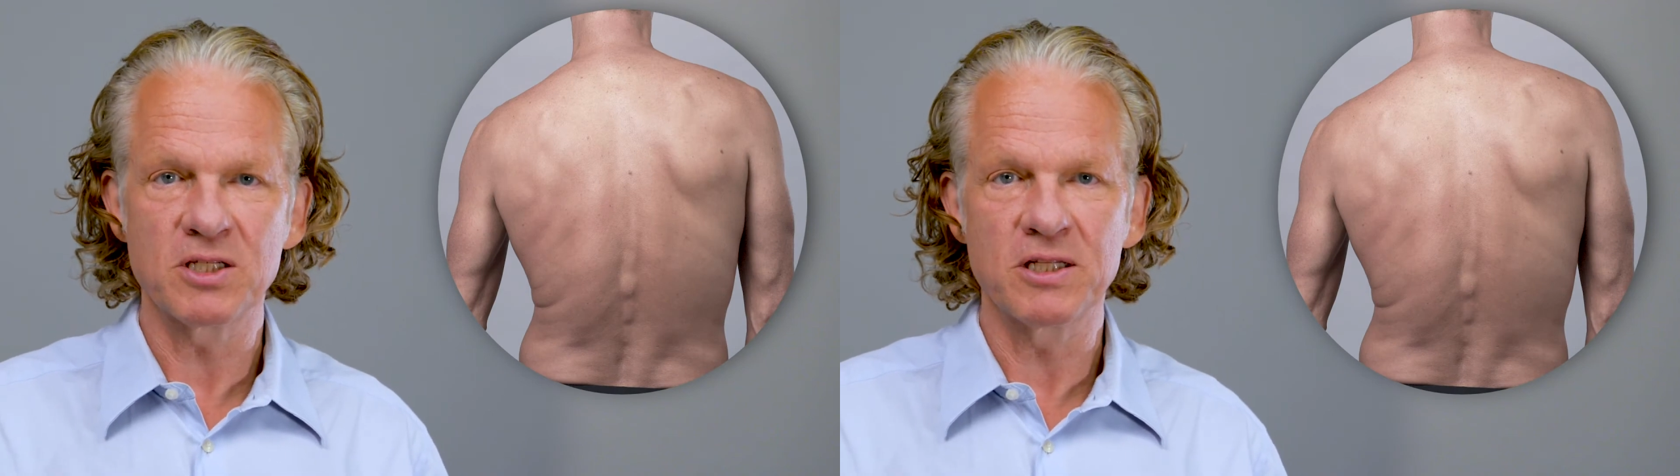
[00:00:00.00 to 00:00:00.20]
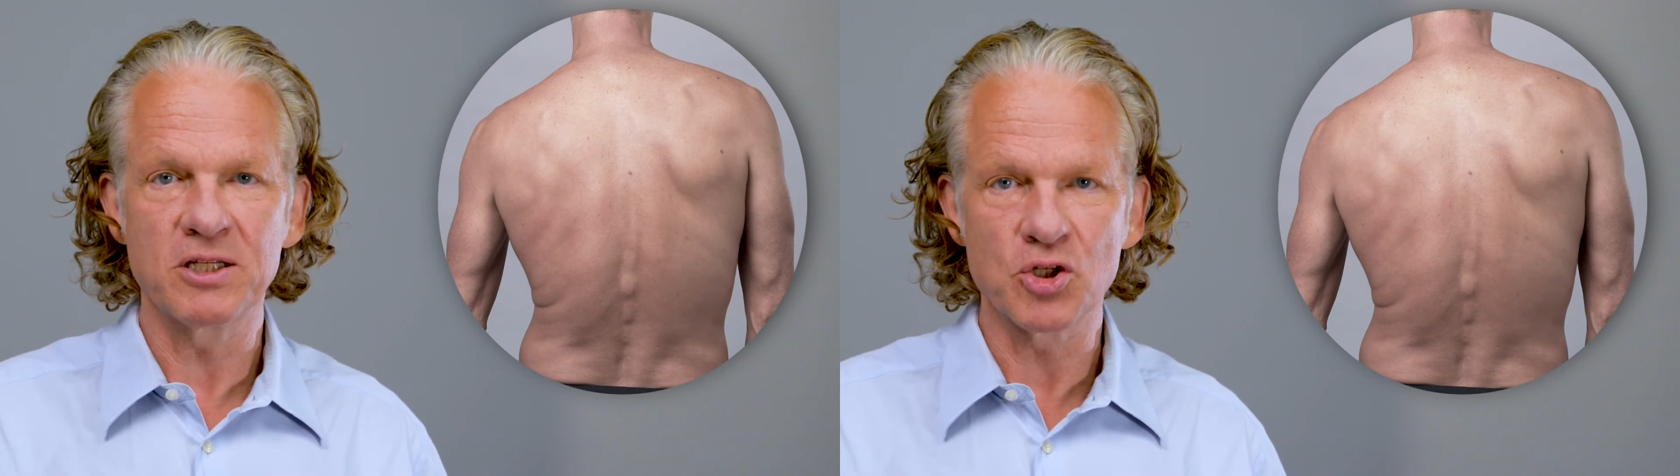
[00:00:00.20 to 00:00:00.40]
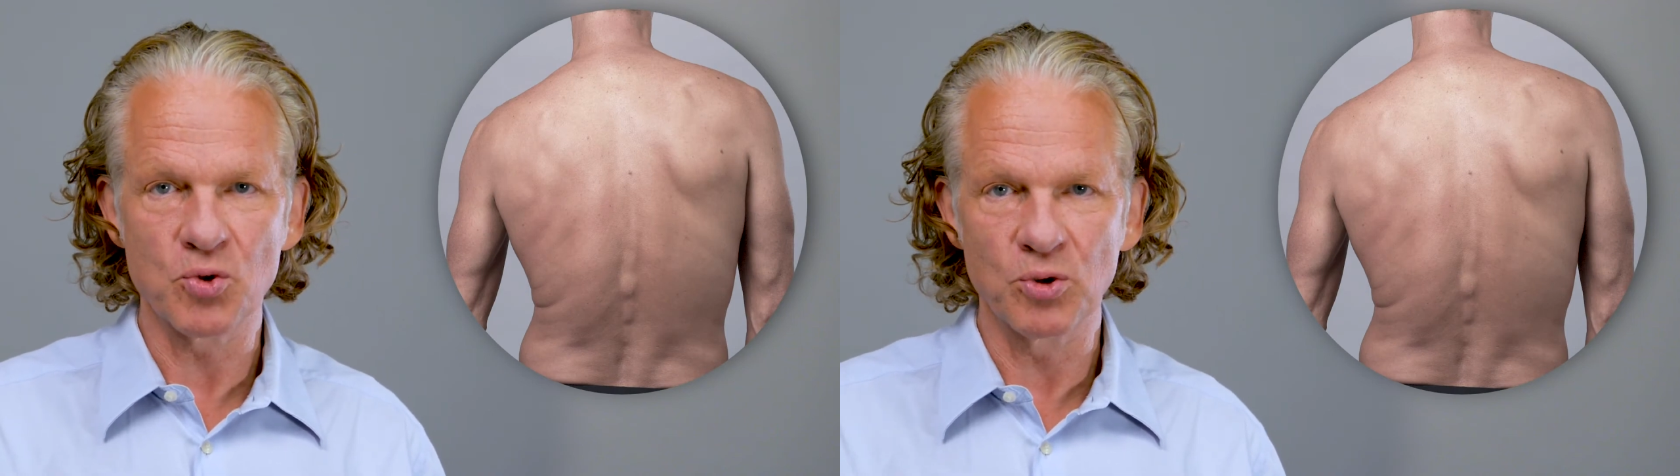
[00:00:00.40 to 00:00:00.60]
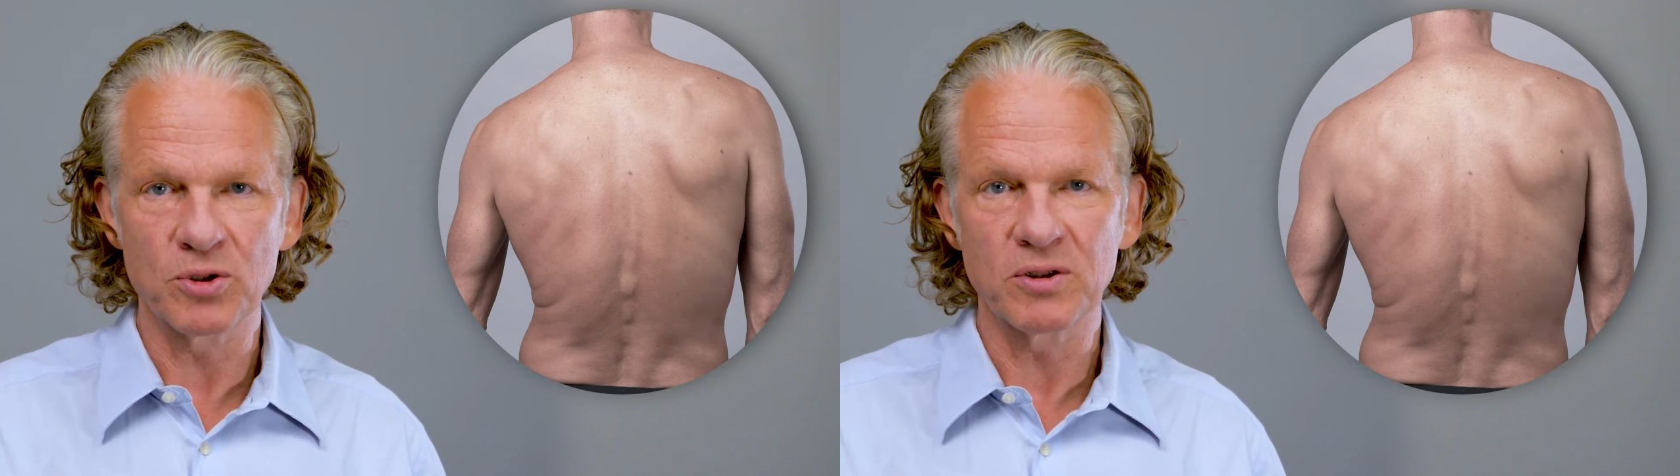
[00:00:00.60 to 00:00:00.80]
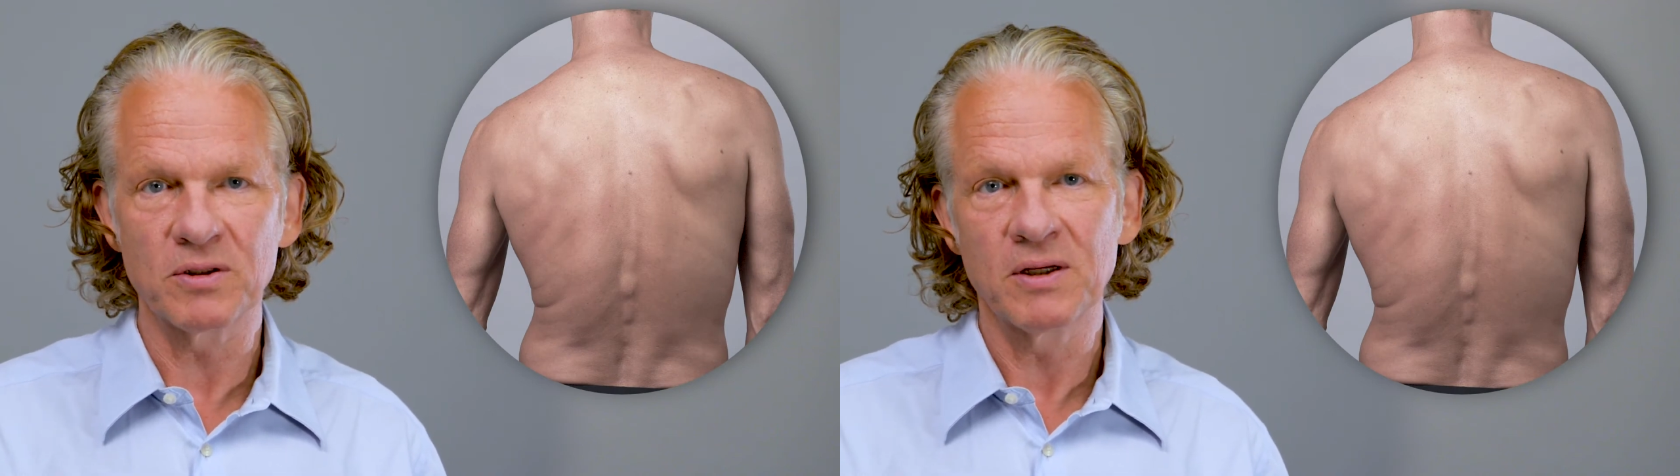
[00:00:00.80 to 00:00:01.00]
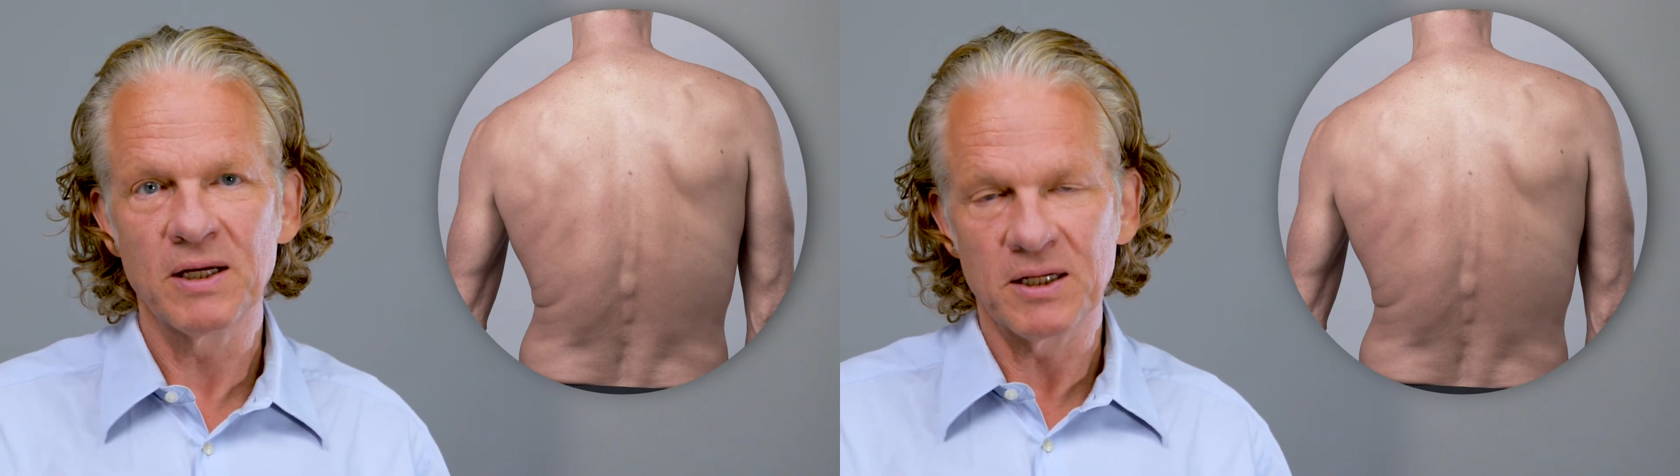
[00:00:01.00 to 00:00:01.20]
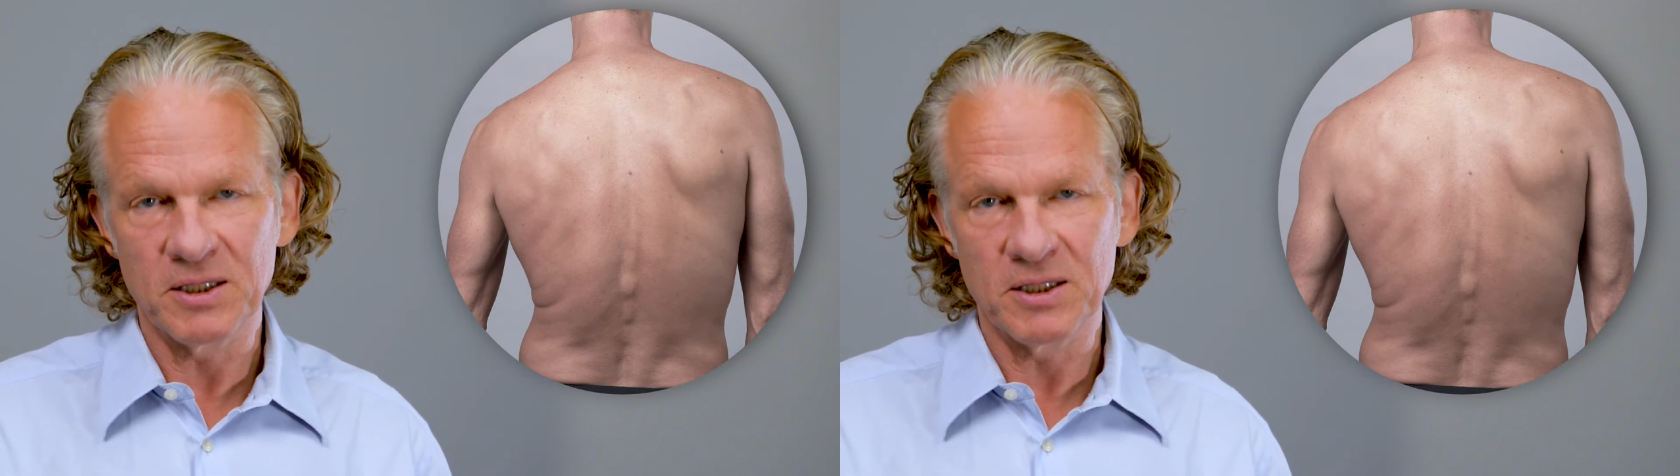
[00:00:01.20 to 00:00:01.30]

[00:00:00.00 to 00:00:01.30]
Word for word: sind die Schultern